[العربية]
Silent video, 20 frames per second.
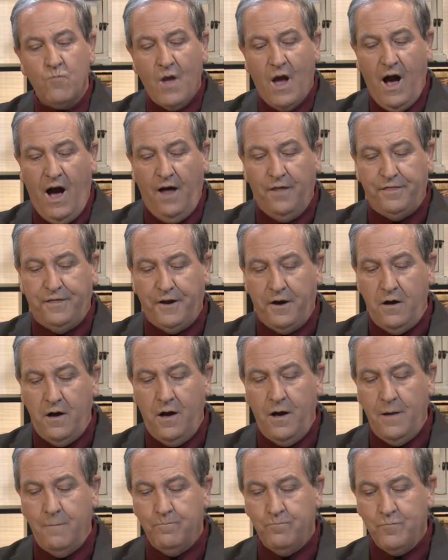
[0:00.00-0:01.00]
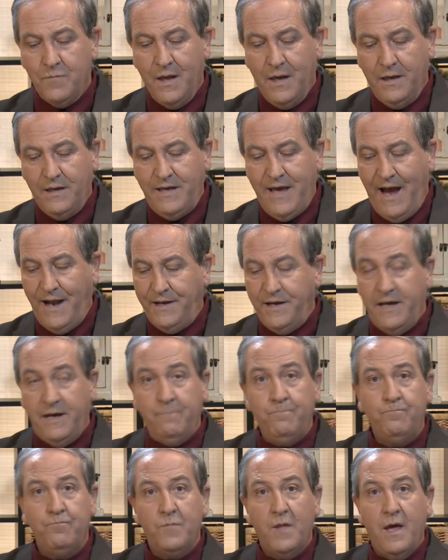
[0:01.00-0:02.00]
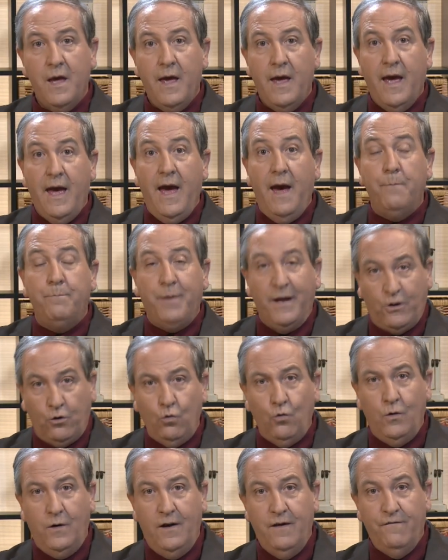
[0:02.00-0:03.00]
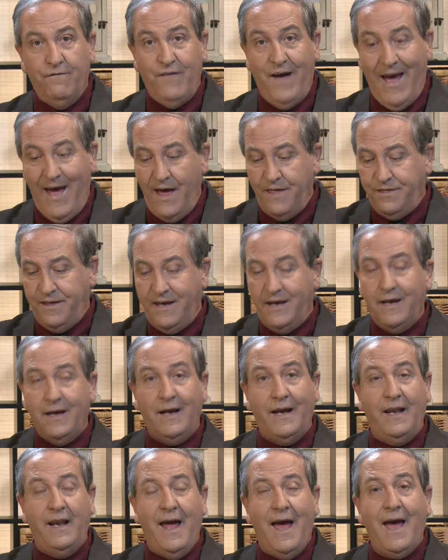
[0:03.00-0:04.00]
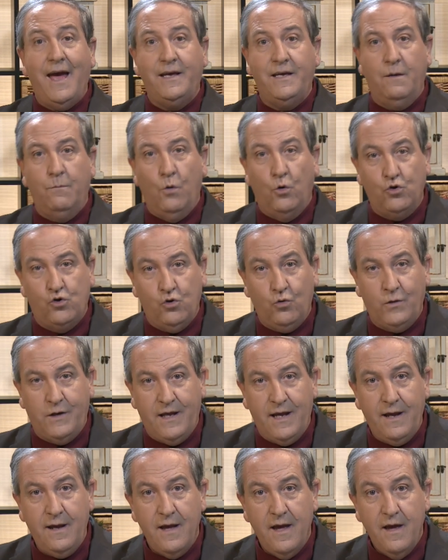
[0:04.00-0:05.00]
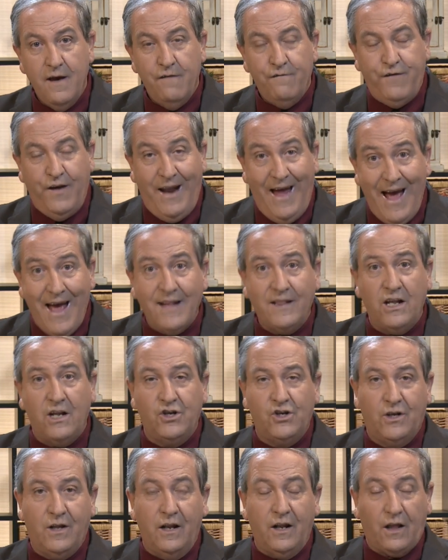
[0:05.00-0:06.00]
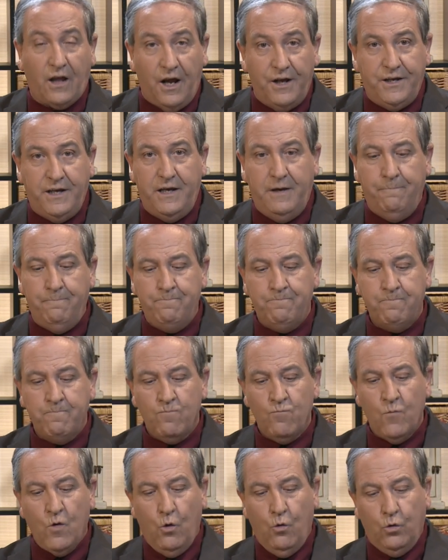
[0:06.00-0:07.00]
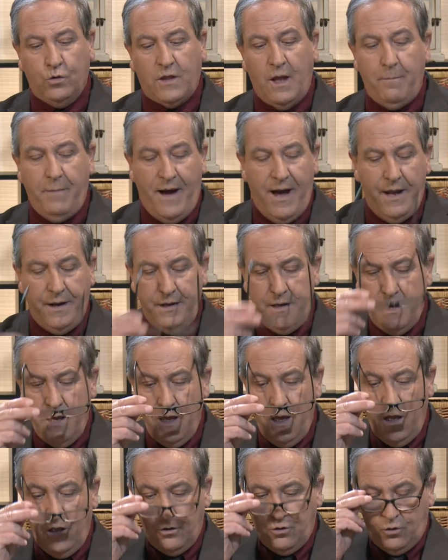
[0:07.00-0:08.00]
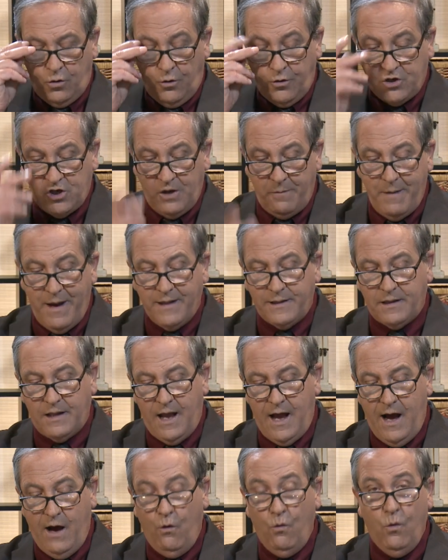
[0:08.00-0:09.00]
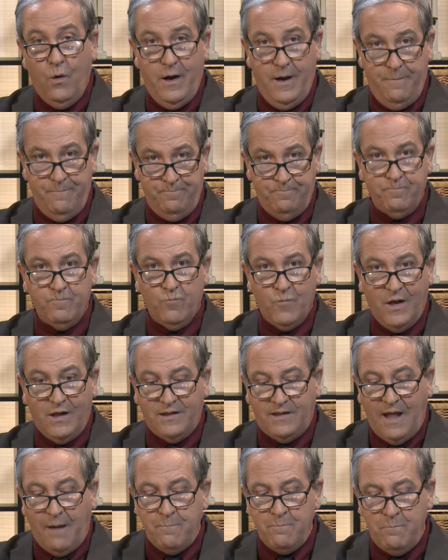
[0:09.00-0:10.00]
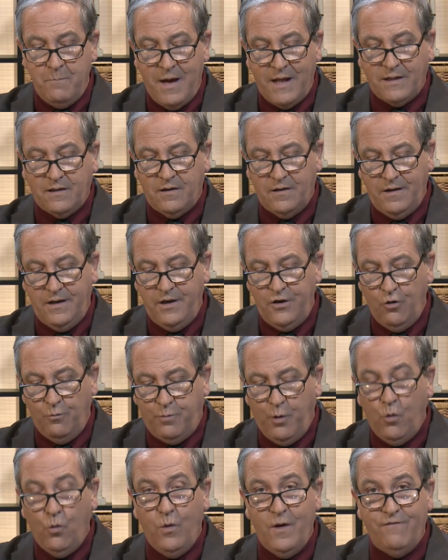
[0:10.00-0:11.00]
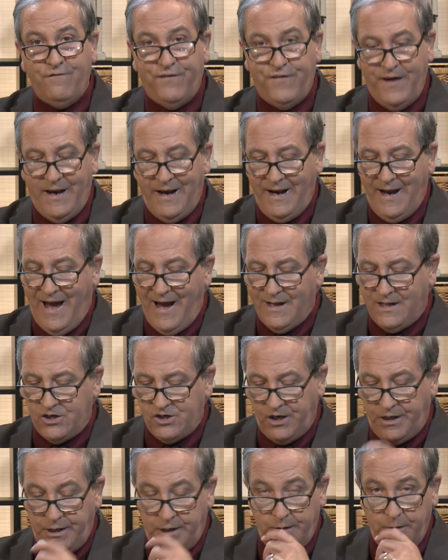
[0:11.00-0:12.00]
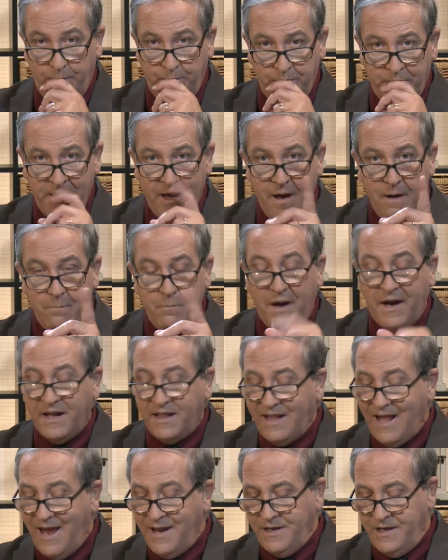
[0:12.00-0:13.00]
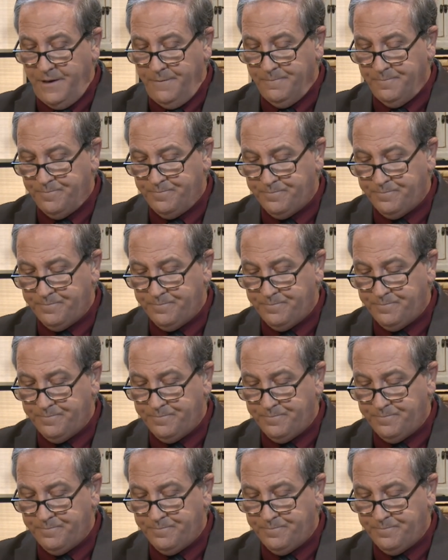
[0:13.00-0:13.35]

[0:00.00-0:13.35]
عذراء يعني آه، بتول فهذه الآية موجودة في العهد القديم وطبعا ترجمت أو تمت النبوة في العهد الجديد مرة ثانية